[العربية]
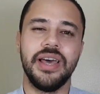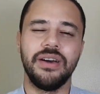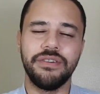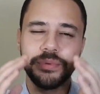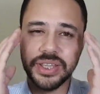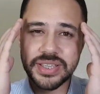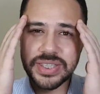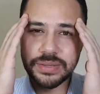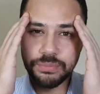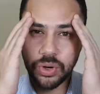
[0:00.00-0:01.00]

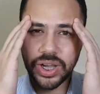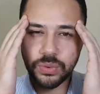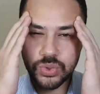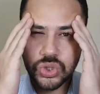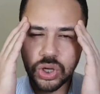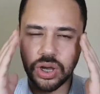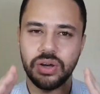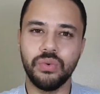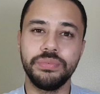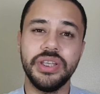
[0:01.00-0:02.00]
فبتحس بوجع وصداع
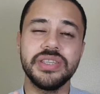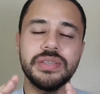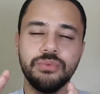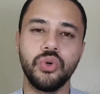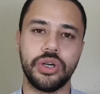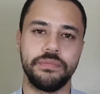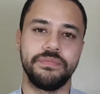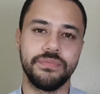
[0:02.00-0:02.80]
وبتحس بدوخه